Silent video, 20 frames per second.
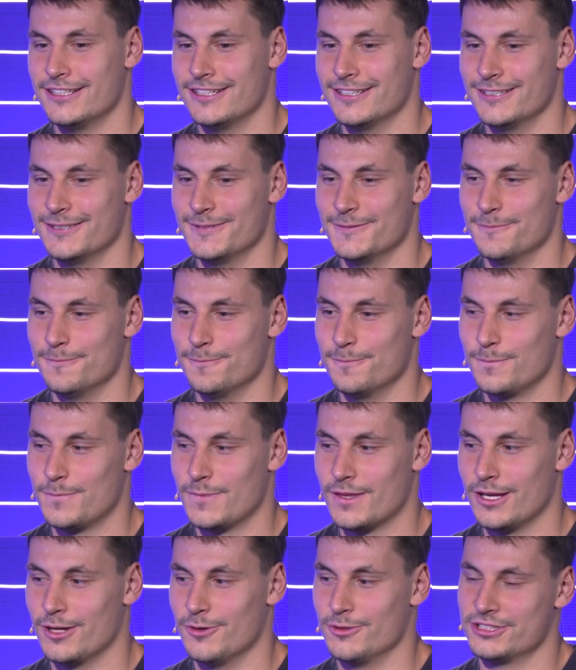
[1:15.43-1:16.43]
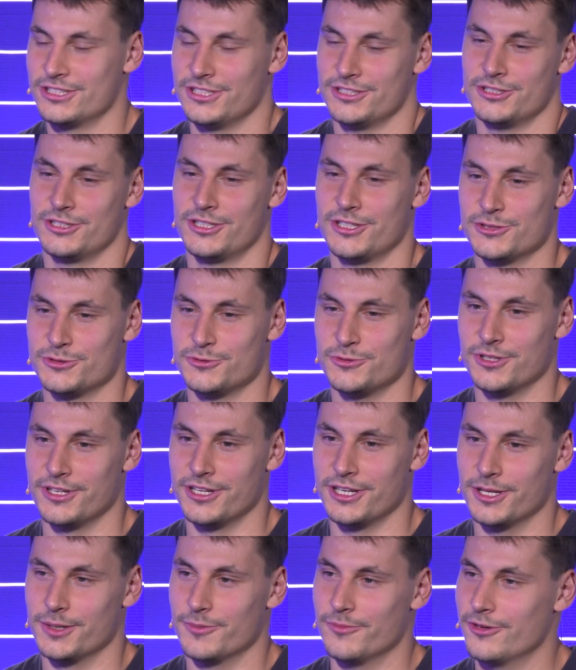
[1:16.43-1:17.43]
Ähm, aber es hat sich ganz gut
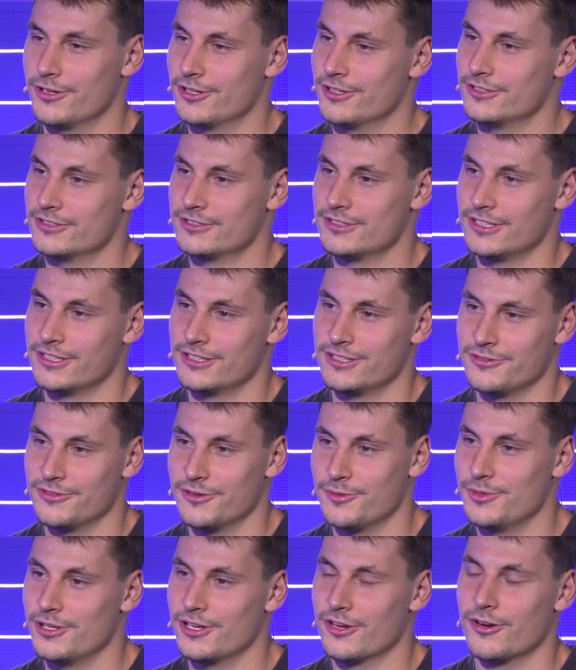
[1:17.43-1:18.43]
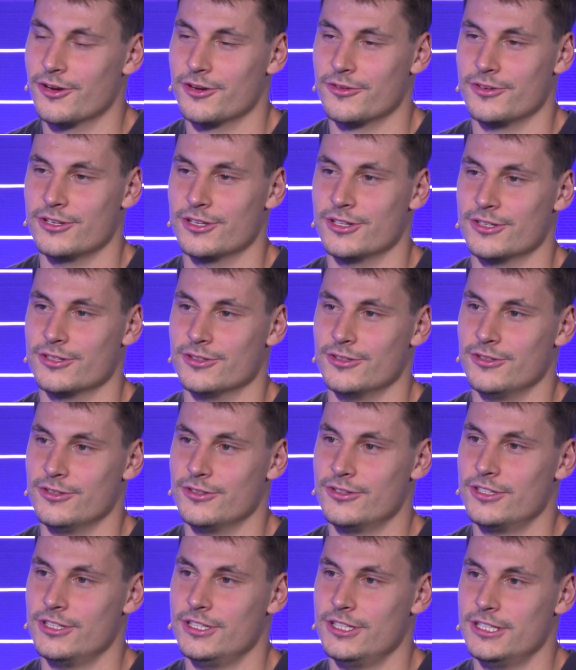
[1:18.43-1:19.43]
ergeben, weil dann sehe ich die Familie auch wieder
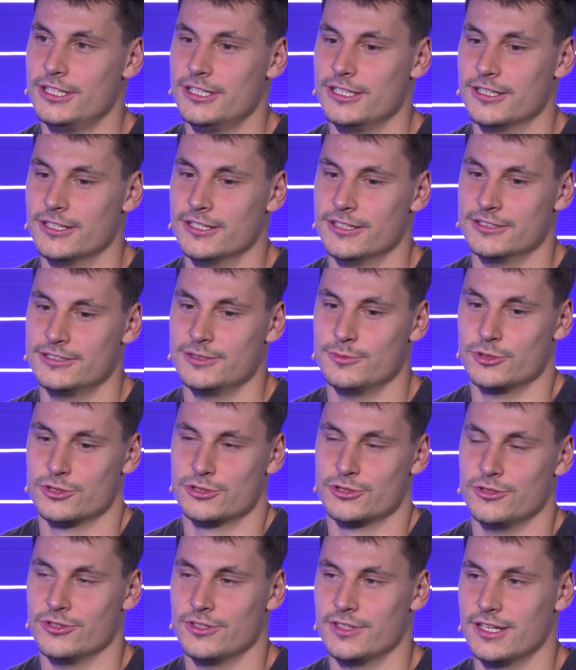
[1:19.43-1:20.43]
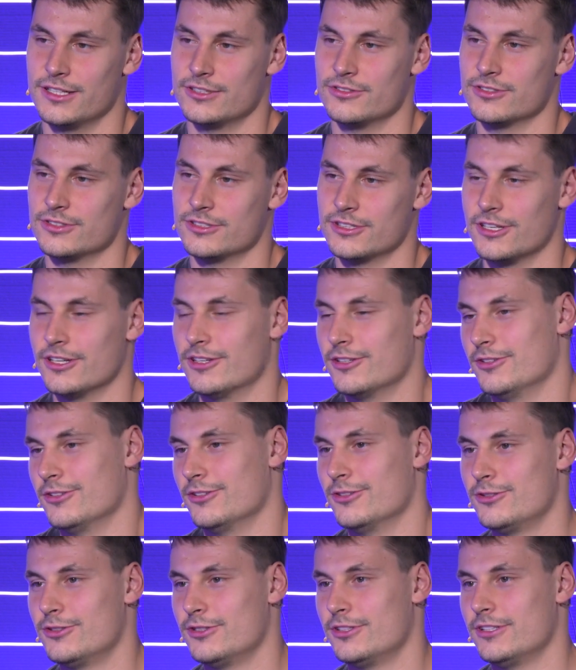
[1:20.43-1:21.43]
und äh, es äh, ist immer schön da zu sein
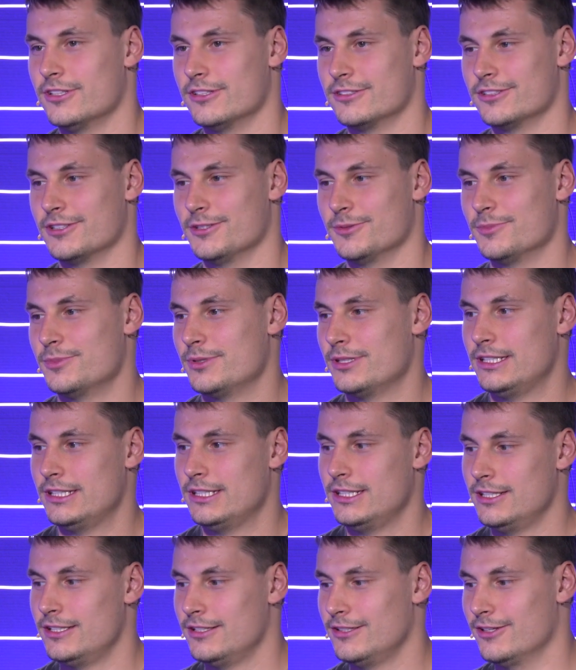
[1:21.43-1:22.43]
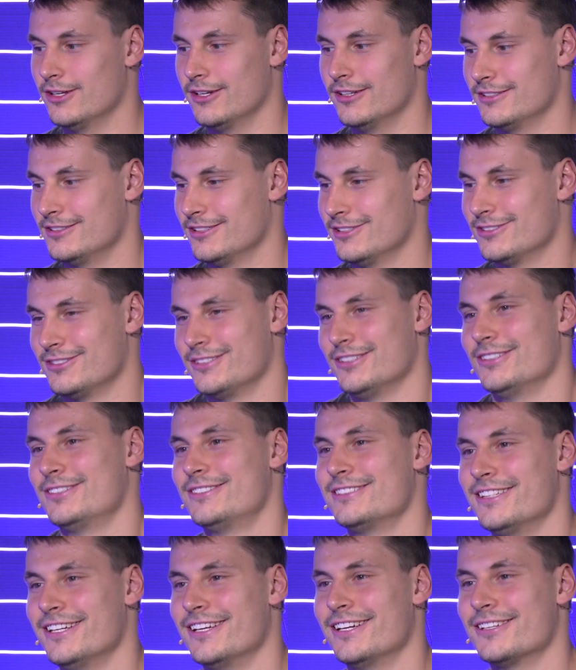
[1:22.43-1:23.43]
und deshalb ja, ist jetzt
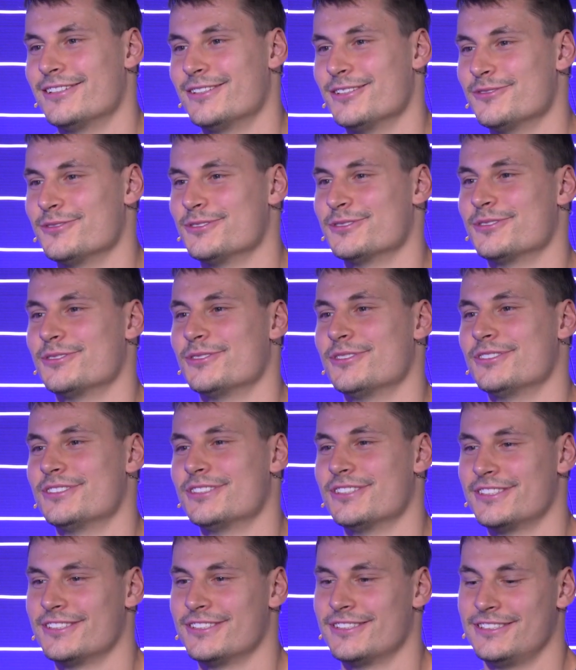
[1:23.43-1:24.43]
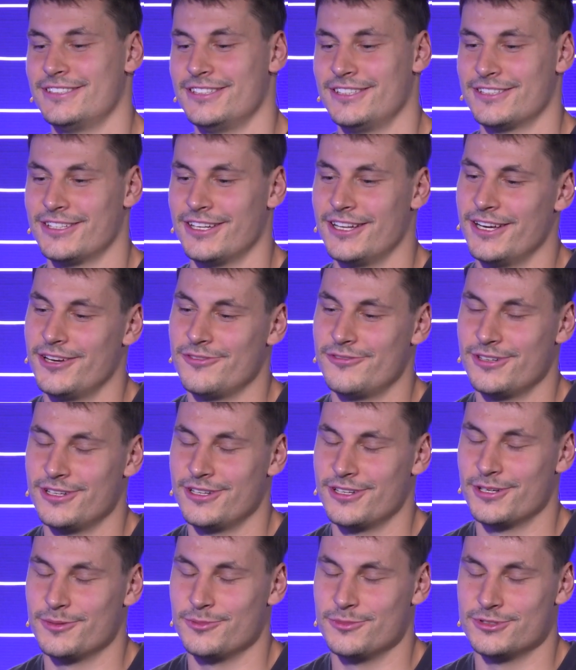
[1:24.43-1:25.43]
nichts Negatives oder so, dass ich daher
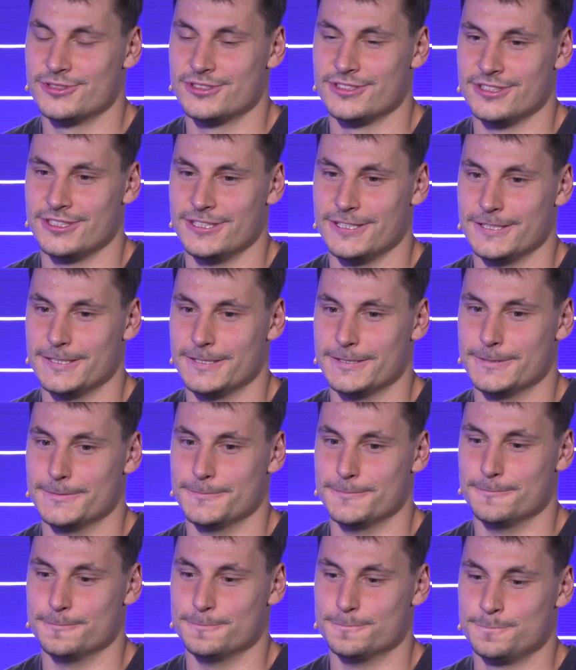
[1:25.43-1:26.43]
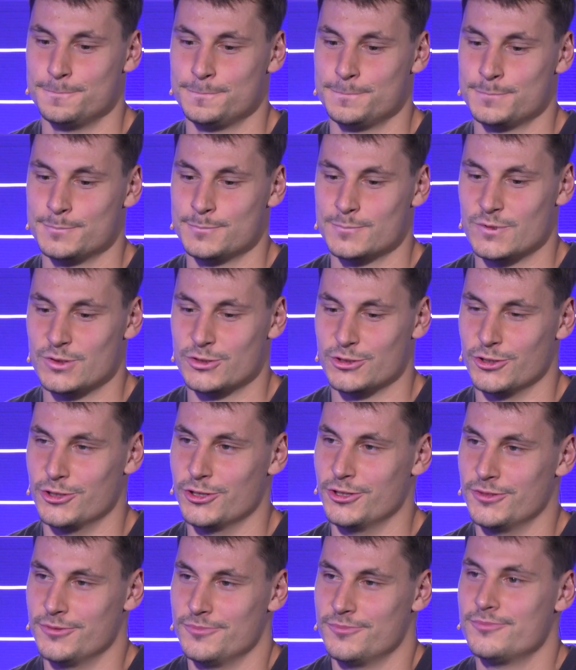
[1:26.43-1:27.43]
fliegen habe müssen, ähm,
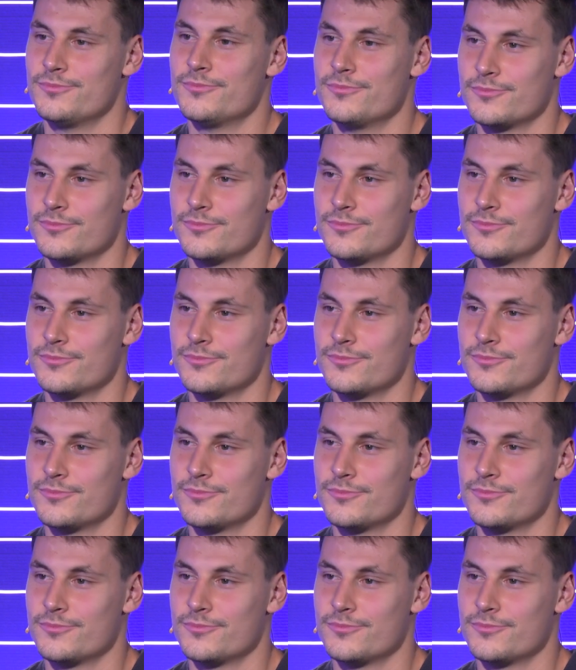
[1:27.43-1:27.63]
sondern